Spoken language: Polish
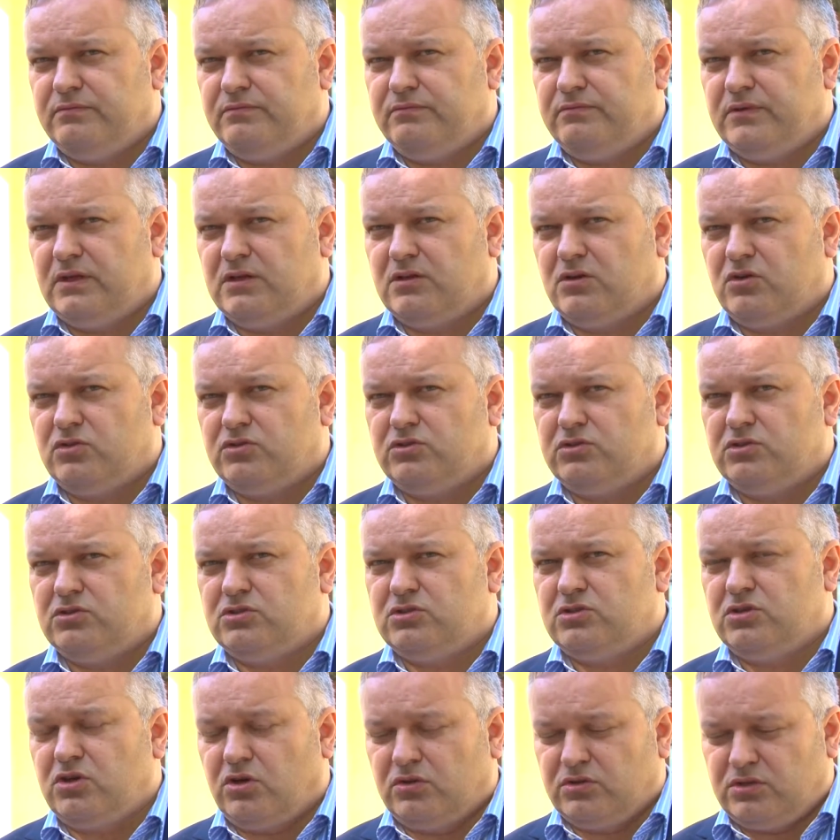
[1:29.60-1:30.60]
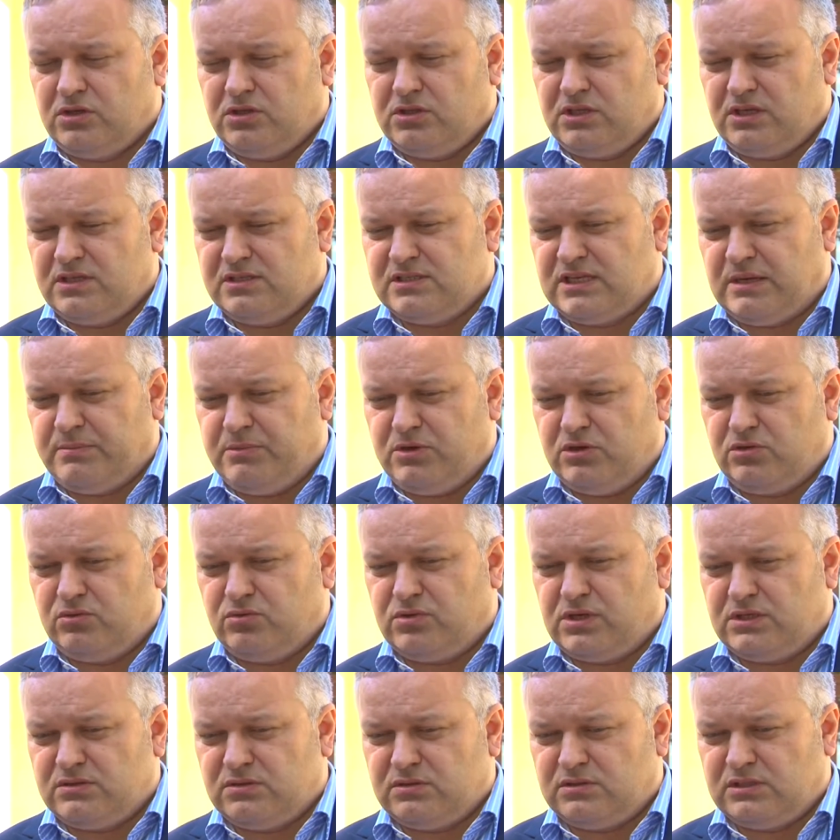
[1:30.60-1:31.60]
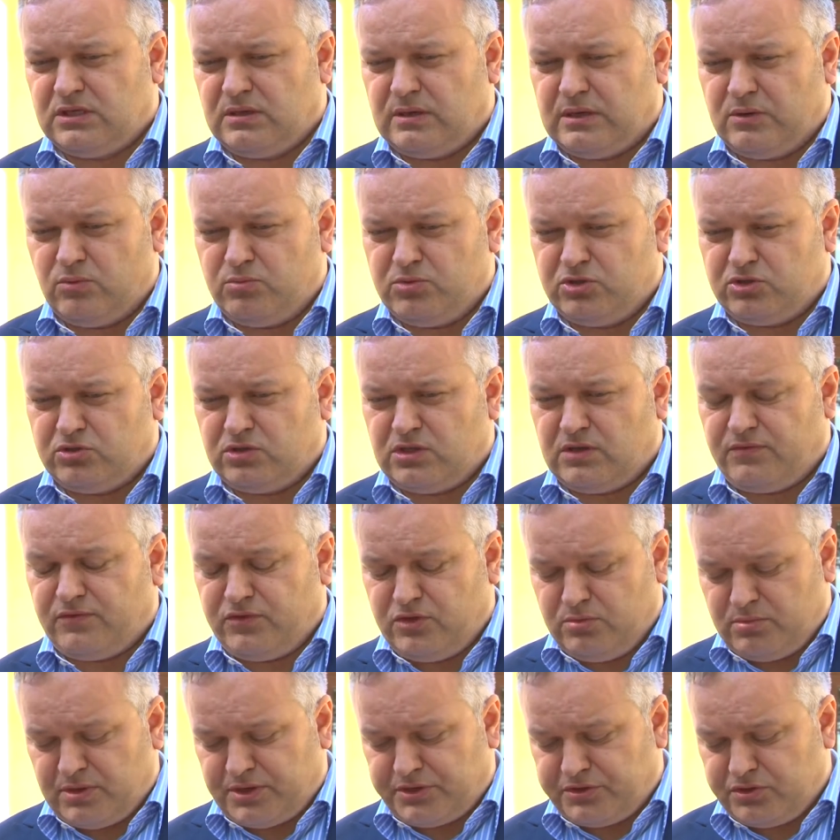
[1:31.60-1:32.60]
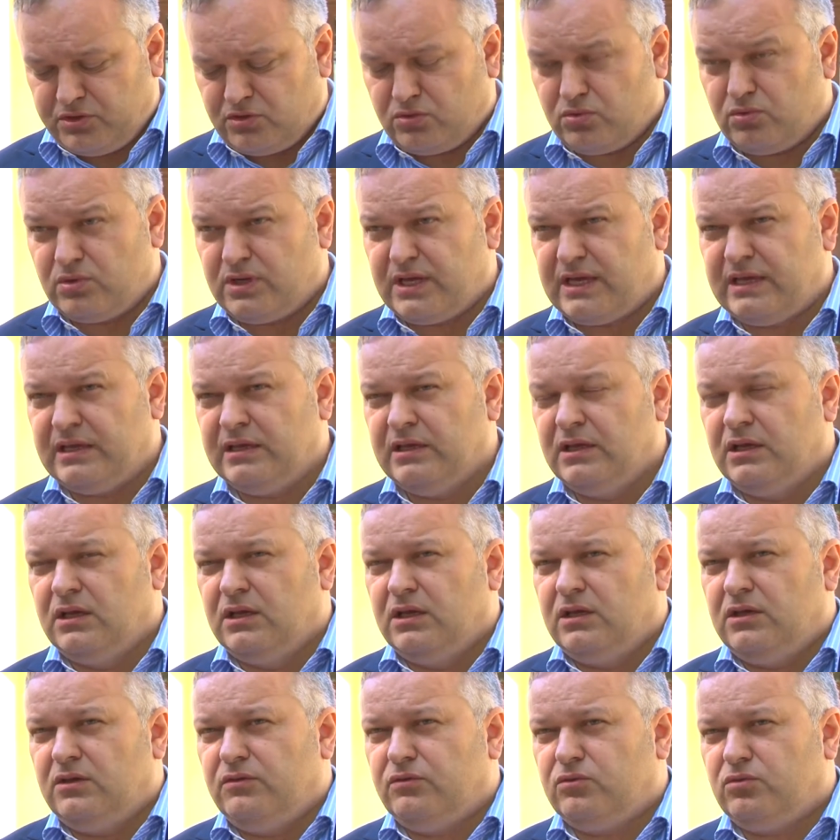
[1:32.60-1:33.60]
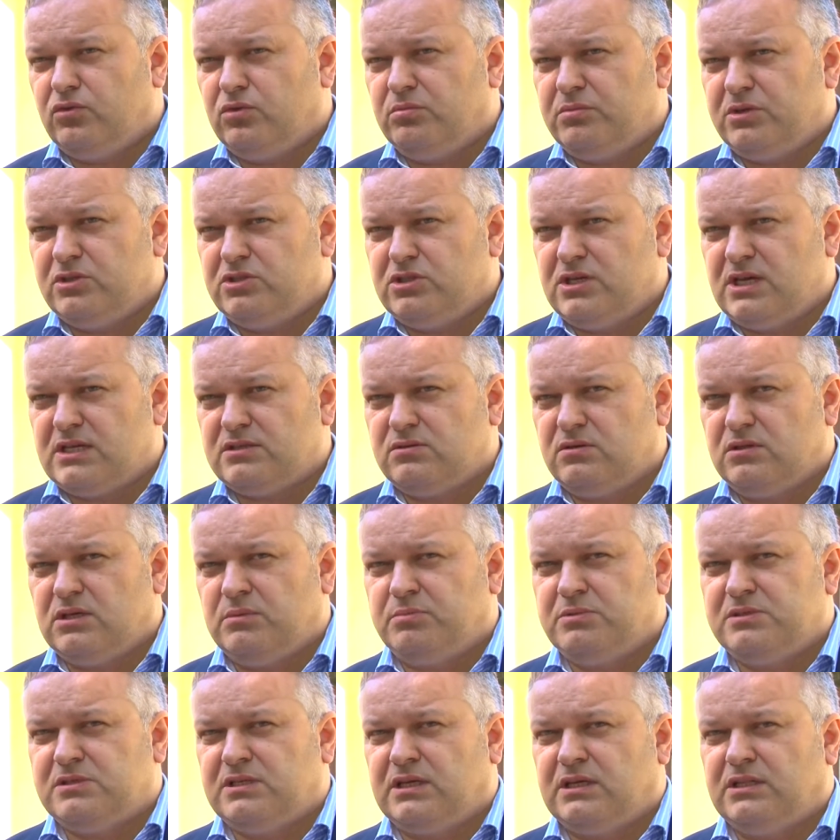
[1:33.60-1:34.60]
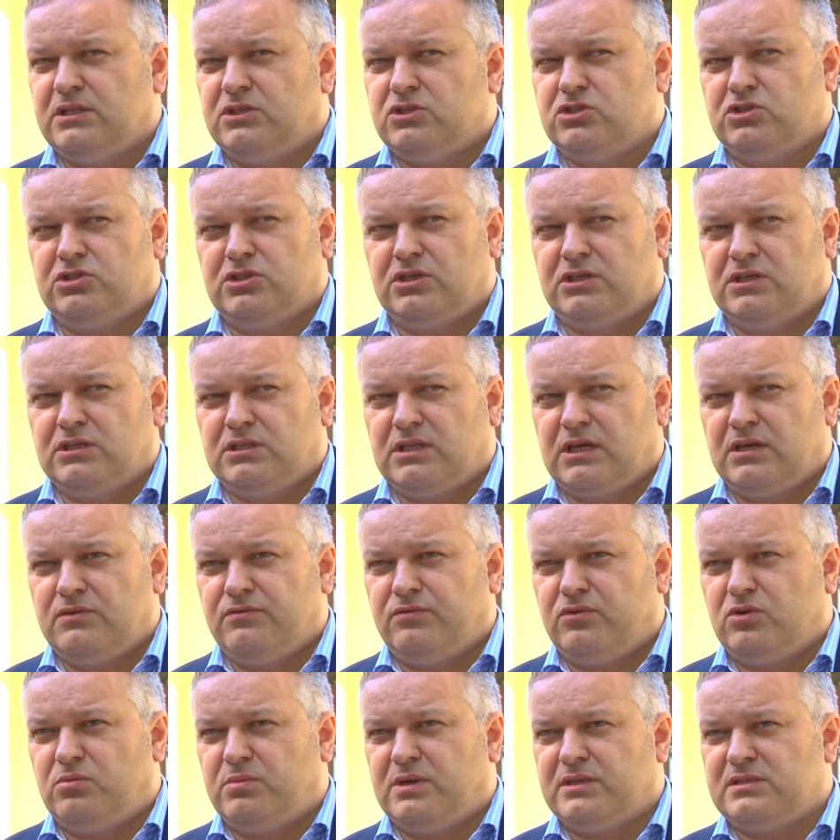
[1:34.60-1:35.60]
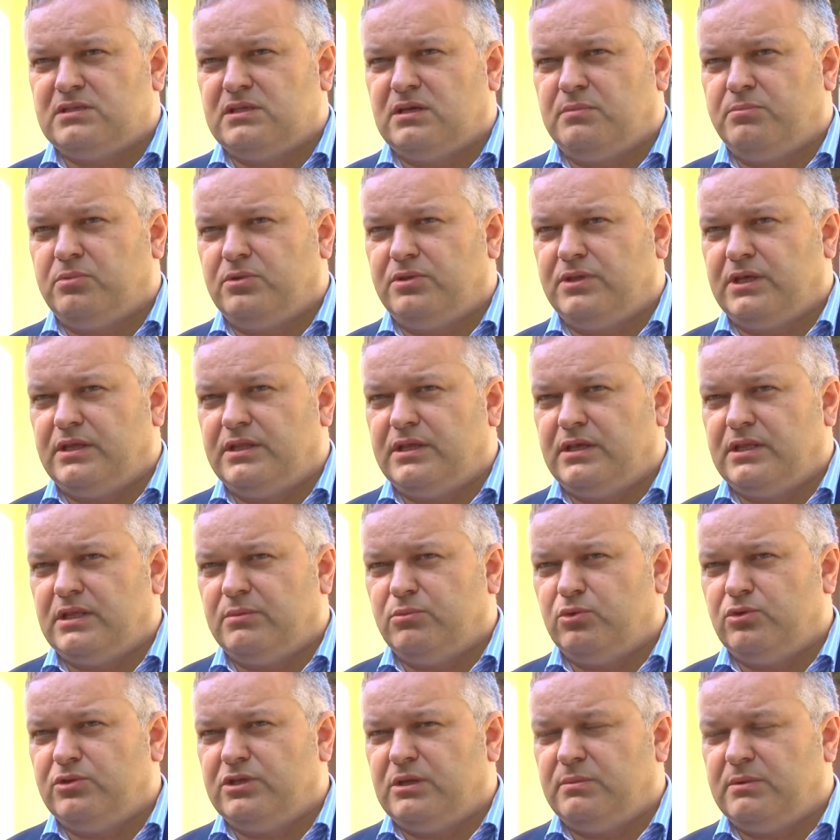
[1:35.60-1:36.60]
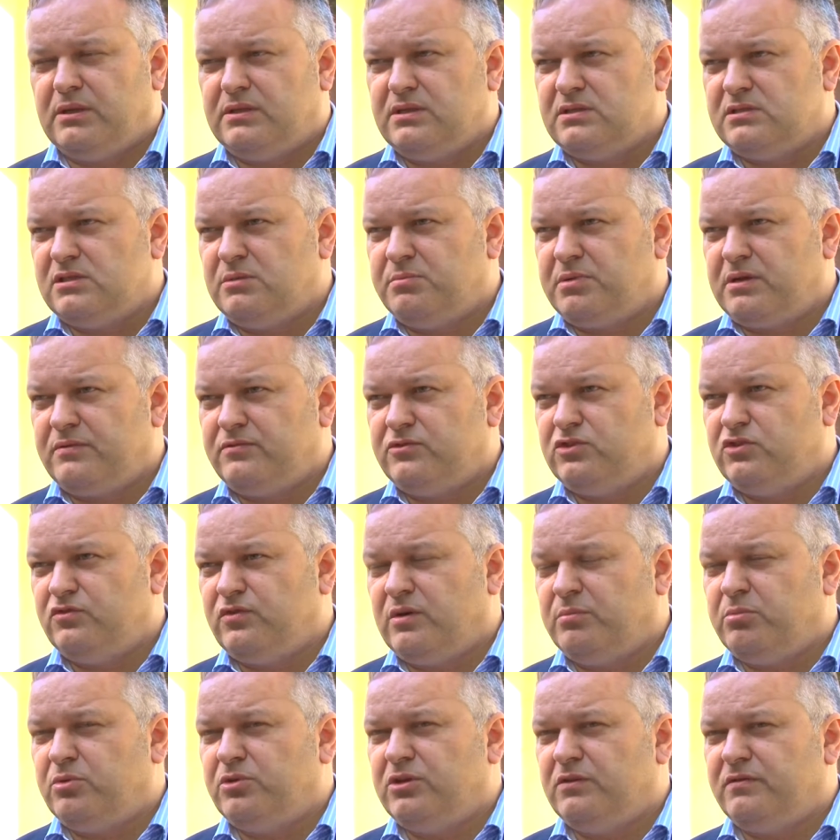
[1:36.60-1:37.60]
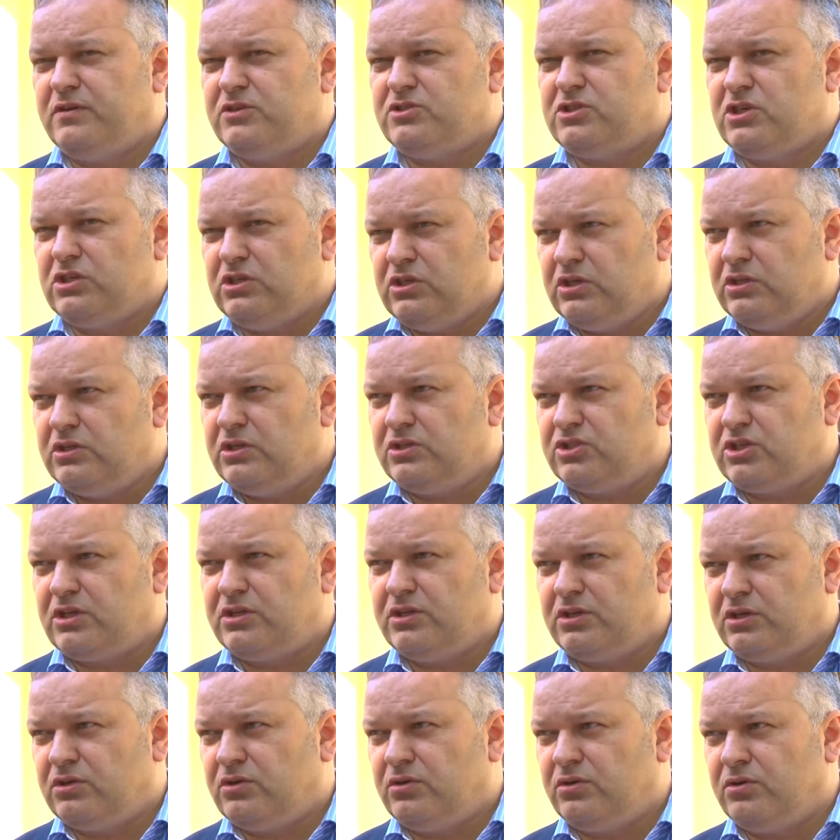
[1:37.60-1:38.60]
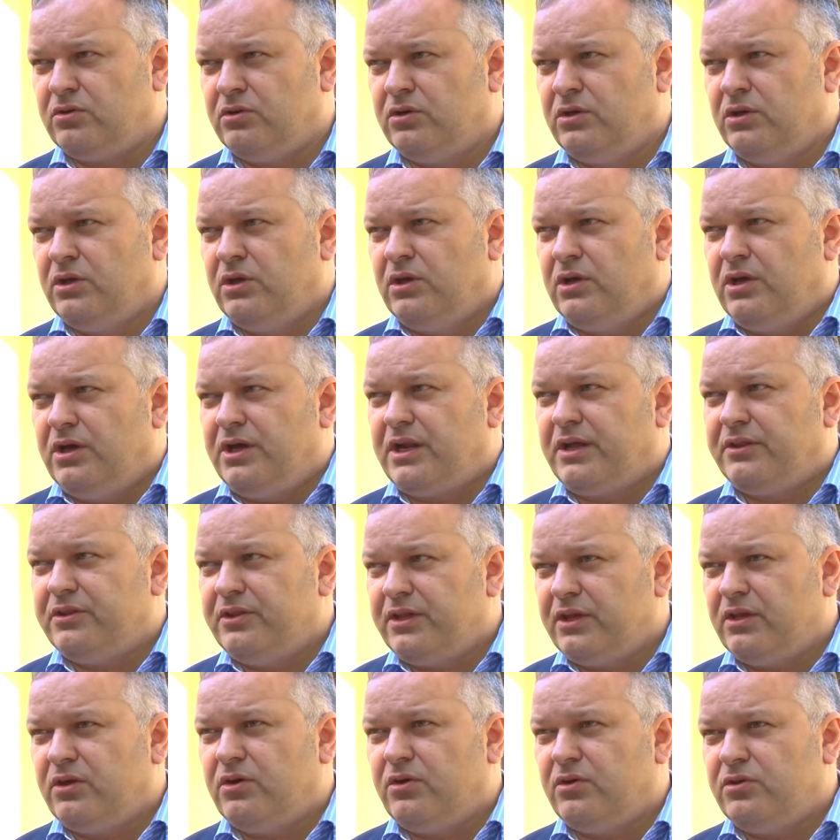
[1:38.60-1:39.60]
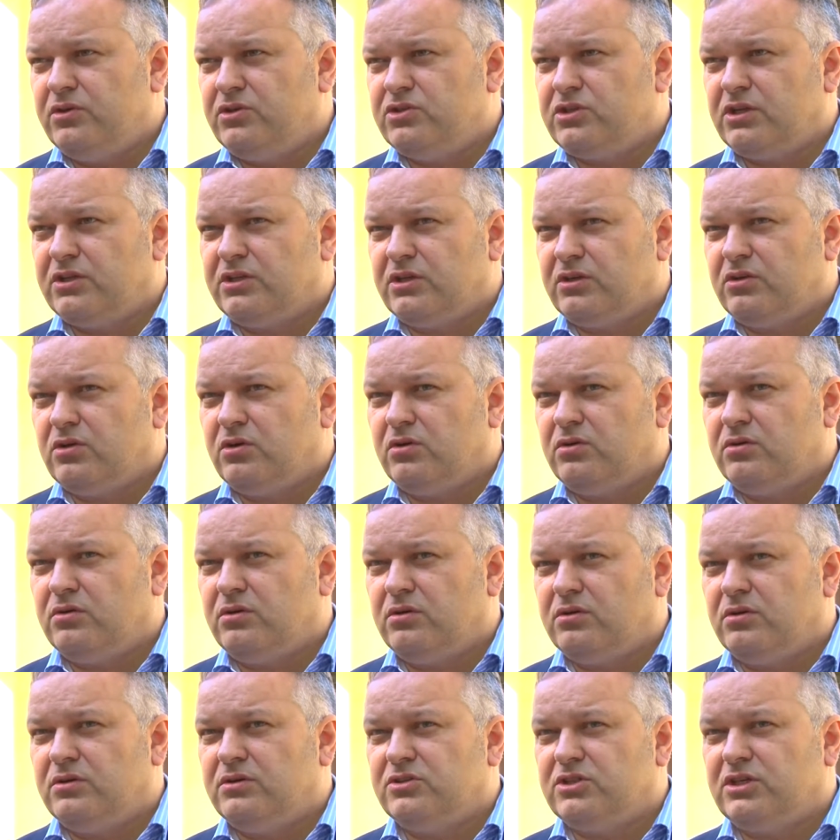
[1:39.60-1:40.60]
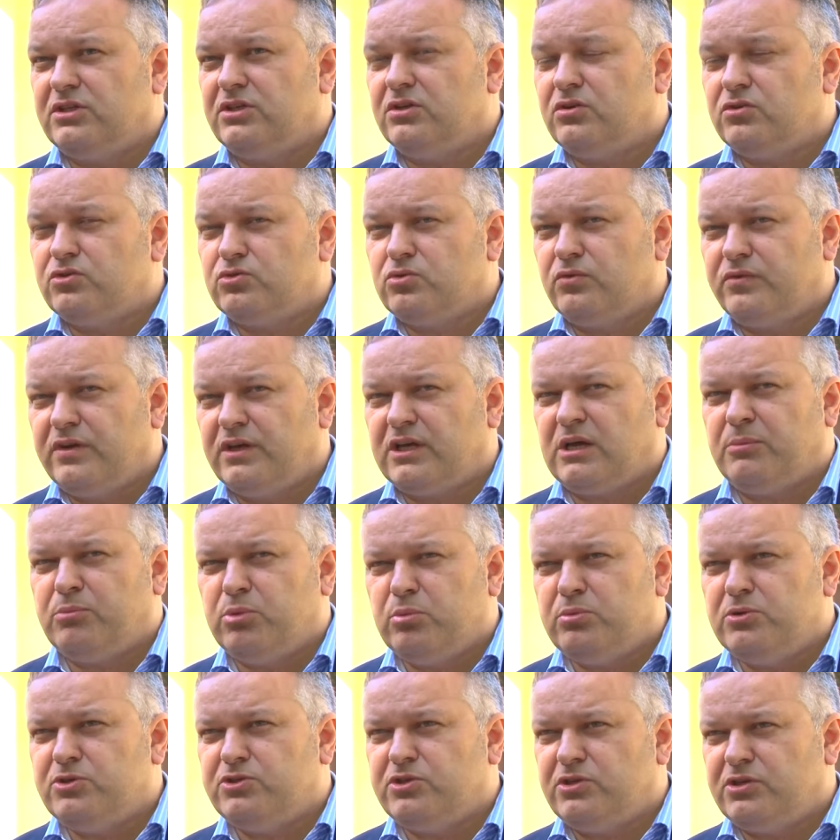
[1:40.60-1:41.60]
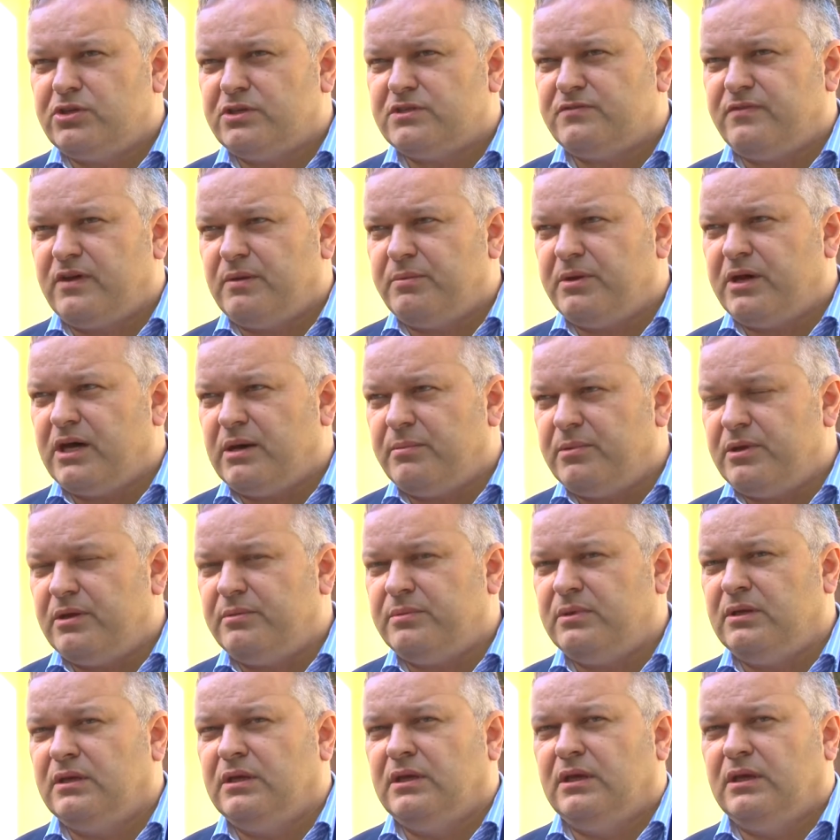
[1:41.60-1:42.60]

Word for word: wielkości czcionki tej samej, która została umieszczona w tym artykule i w którym będzie jasno napisane, że ta informacja podana na mój temat jest nieprawdziwa, ponieważ ja nigdy żadnego radnego i żadnego, żadnego człowieka publicznie nie nazwałem hamem